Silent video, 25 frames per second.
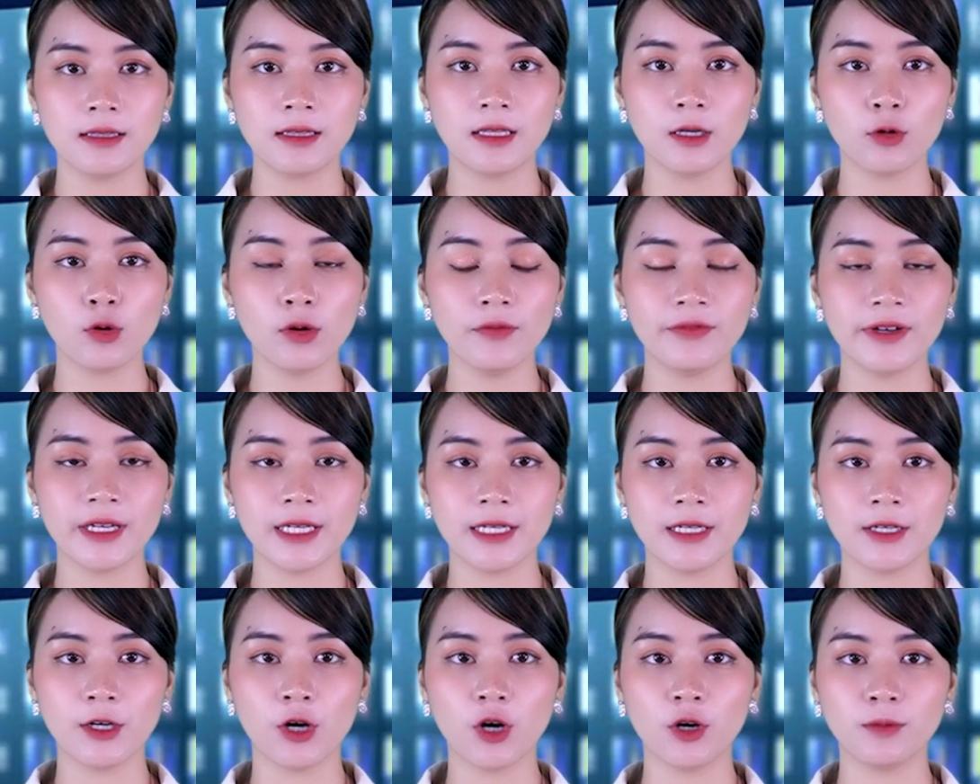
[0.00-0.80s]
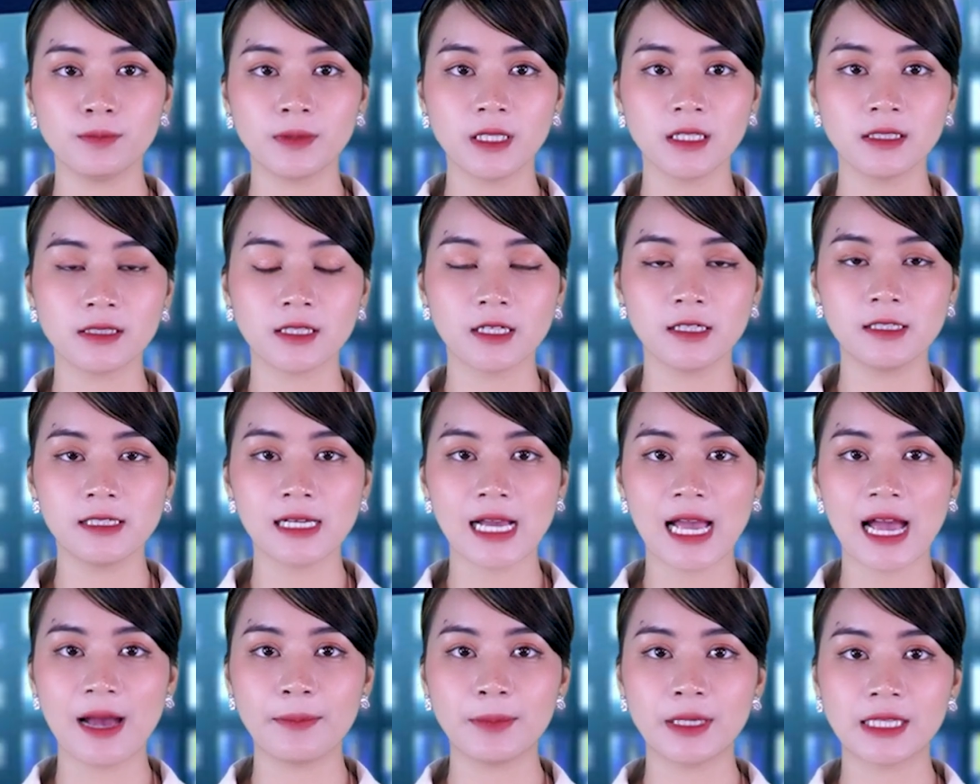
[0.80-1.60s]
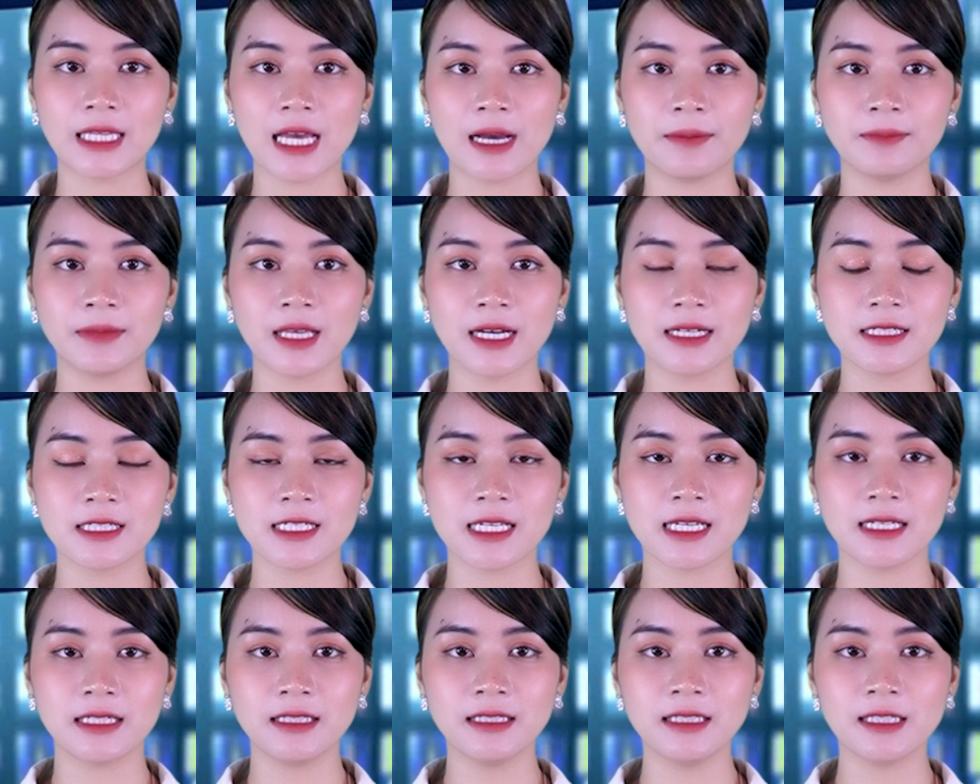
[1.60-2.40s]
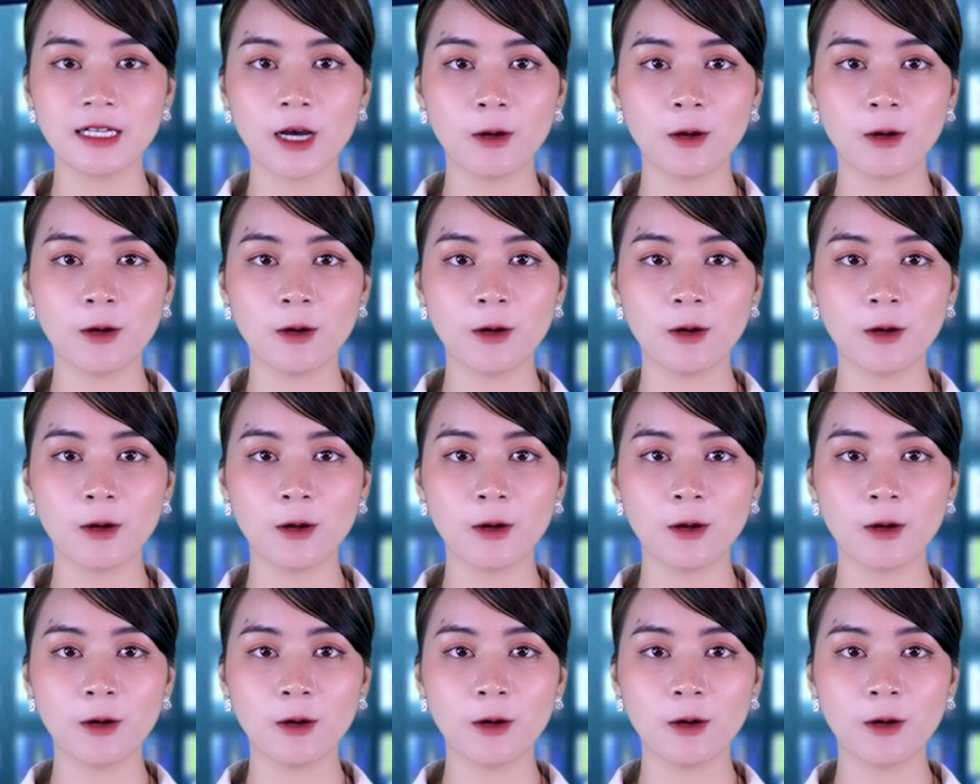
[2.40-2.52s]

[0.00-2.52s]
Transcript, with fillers: Thưa quý vị, hôm thứ Tư ngày 28 tháng 9,